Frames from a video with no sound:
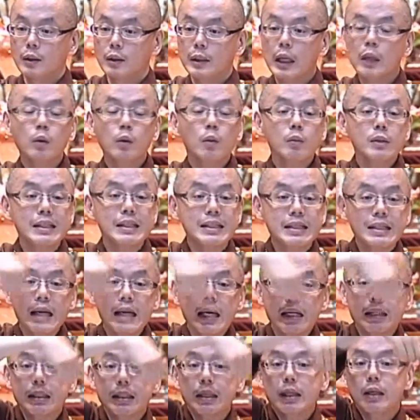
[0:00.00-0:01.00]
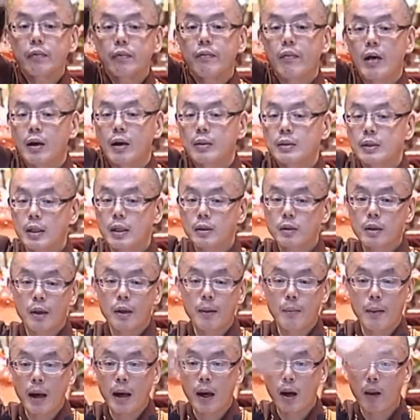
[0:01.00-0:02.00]
他都是在这个房间
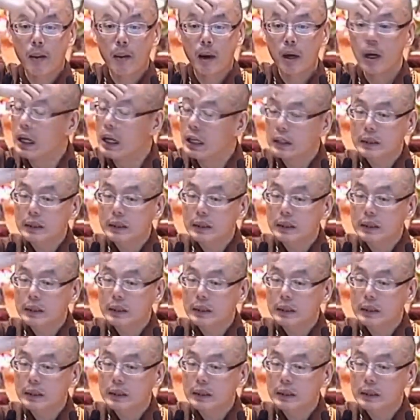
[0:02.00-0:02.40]
里面啊，